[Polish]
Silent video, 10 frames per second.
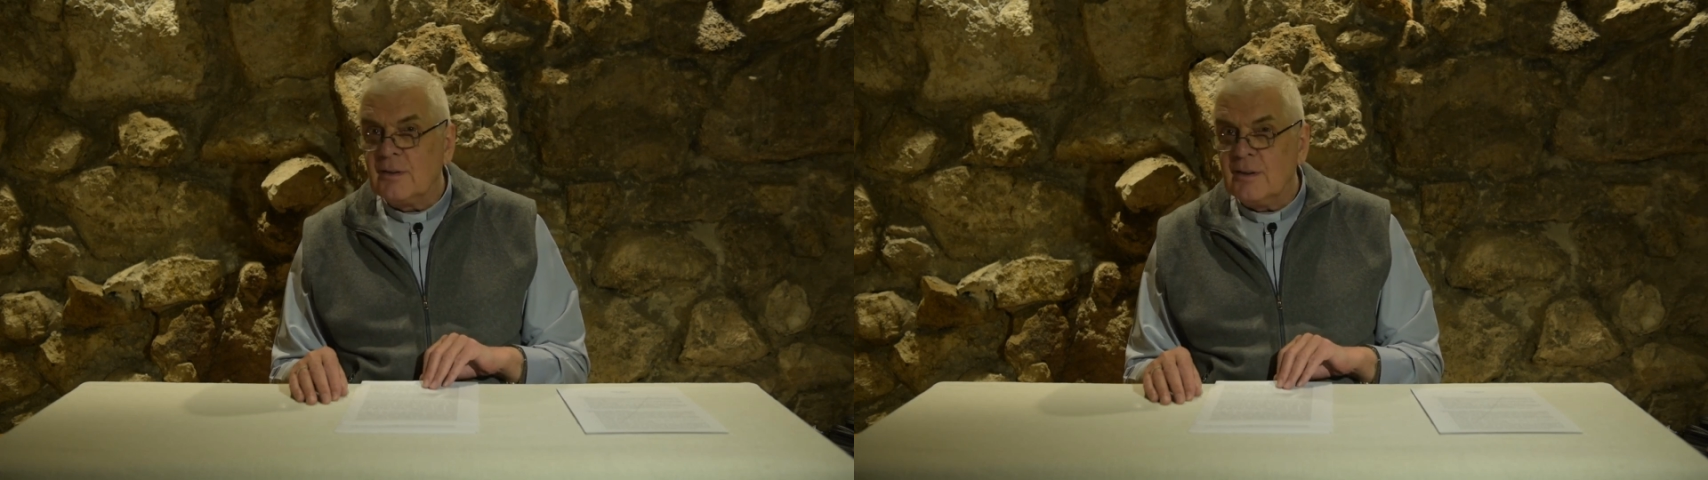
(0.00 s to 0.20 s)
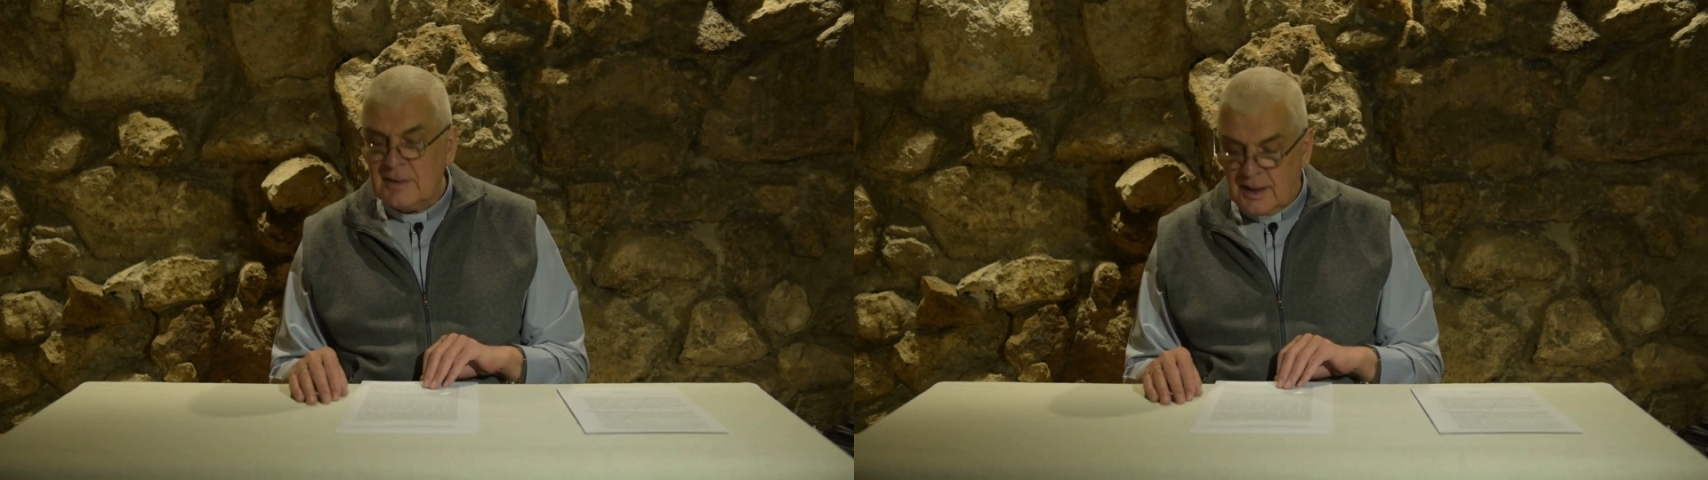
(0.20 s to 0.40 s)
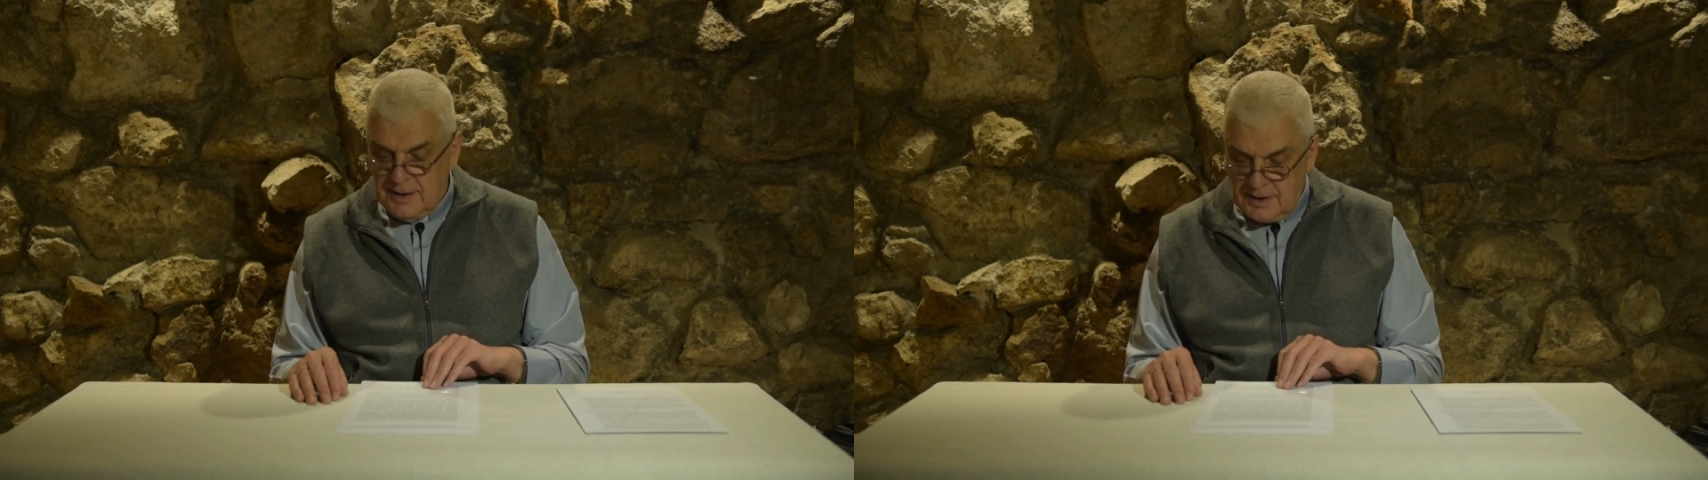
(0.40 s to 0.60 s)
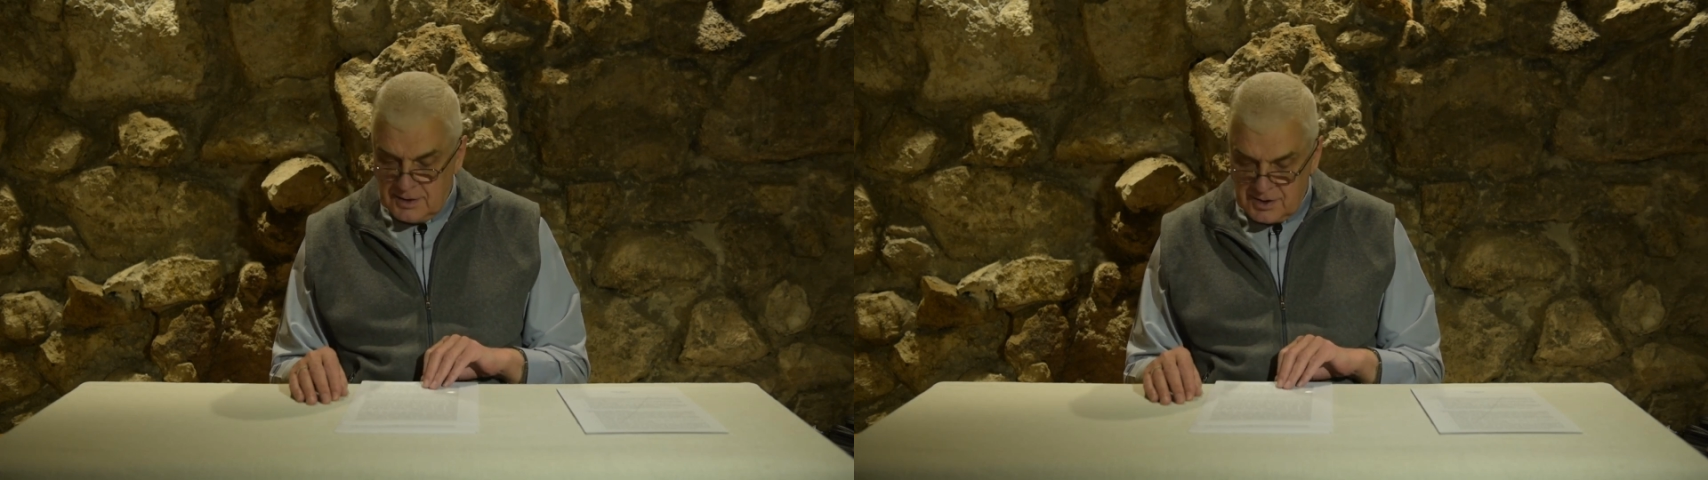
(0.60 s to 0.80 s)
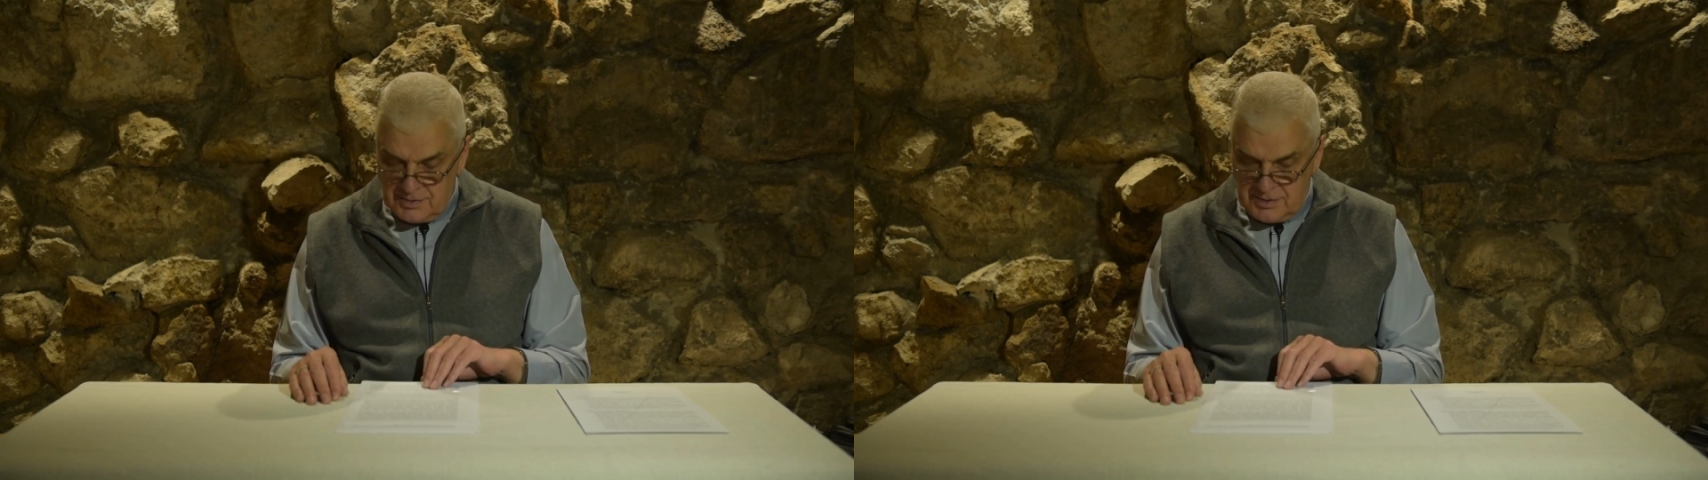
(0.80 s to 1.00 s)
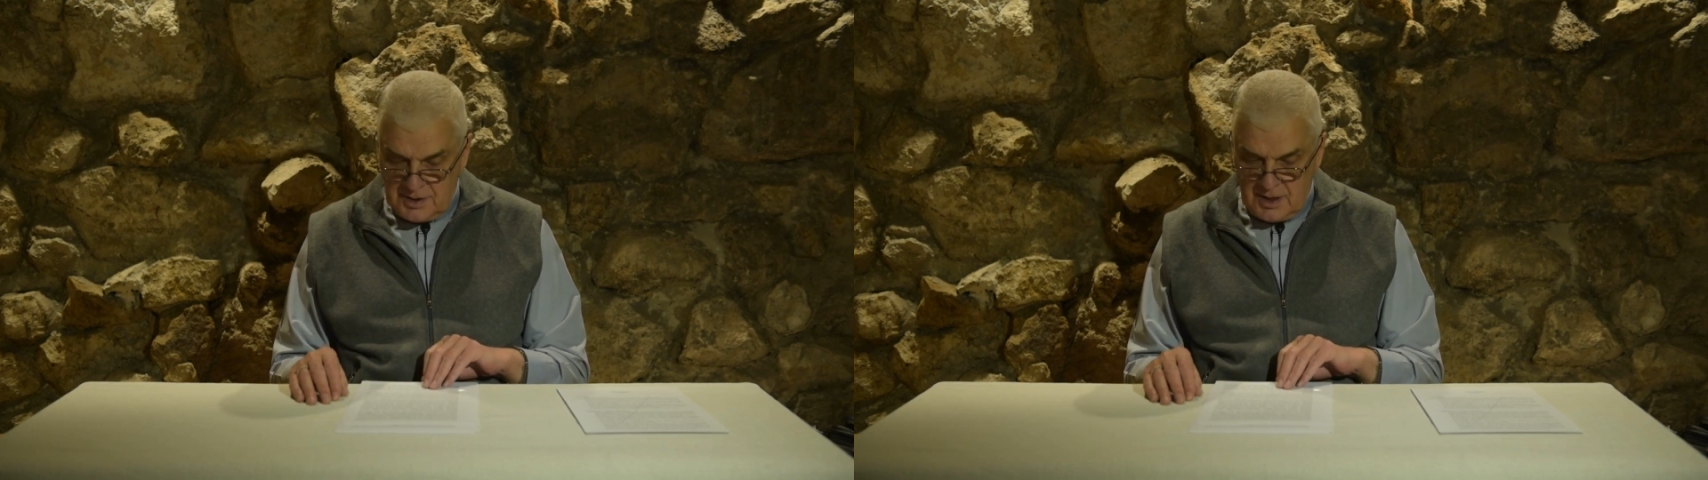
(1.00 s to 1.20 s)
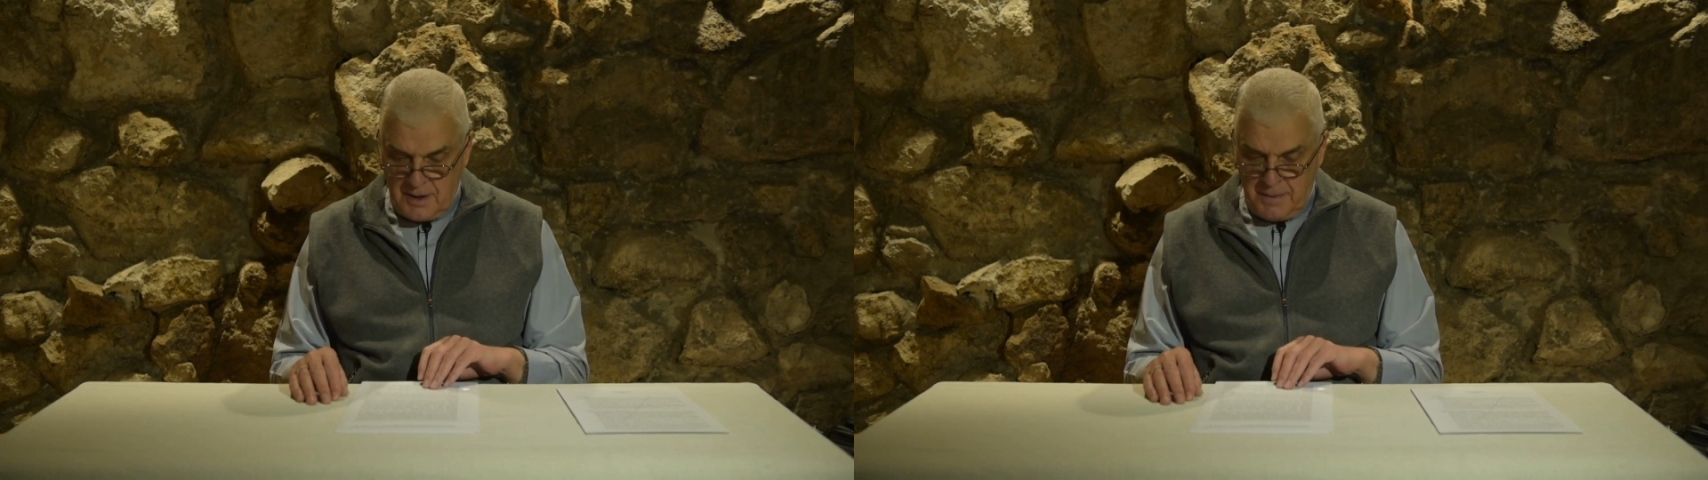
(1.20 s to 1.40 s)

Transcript: doznanej krzywdzie.